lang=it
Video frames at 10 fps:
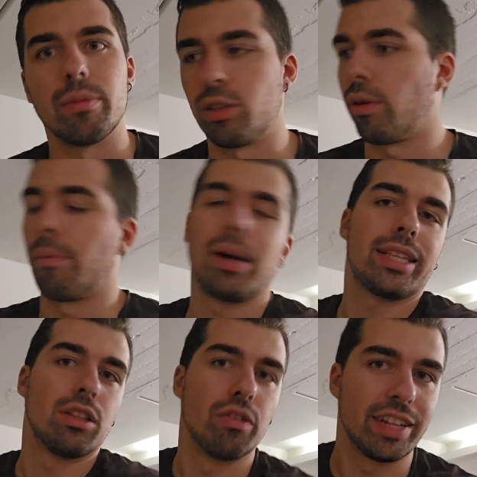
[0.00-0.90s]
insomma, a
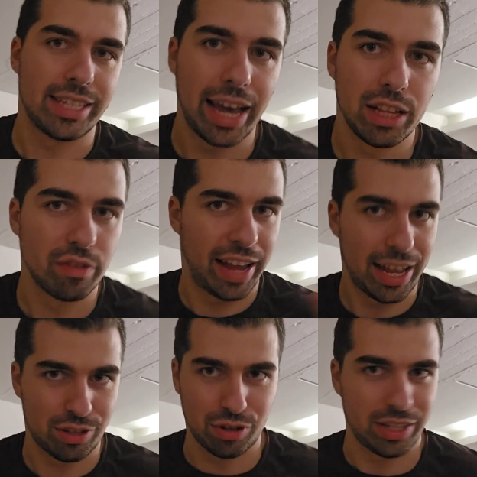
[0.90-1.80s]
parte dove sei, dove
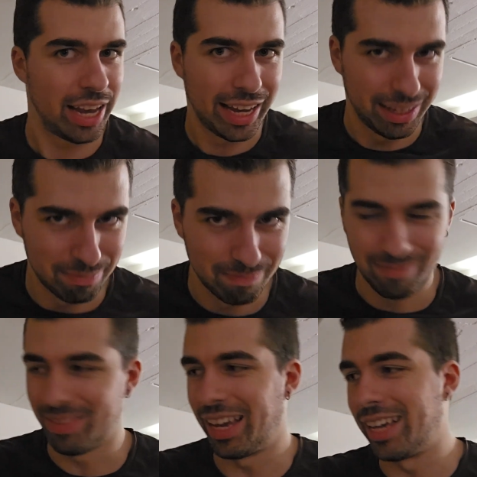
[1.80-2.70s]
cazzo sei
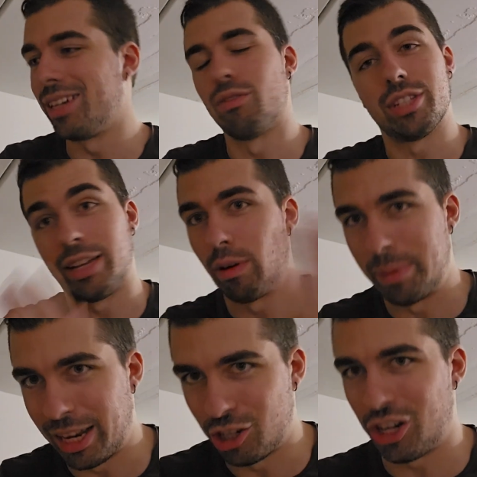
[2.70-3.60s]
e io stavo
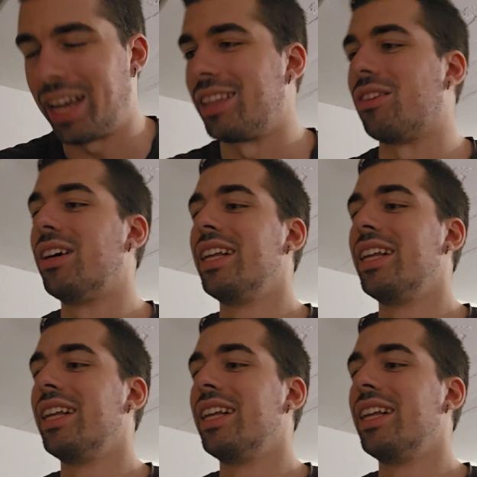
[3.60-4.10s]
piangendo.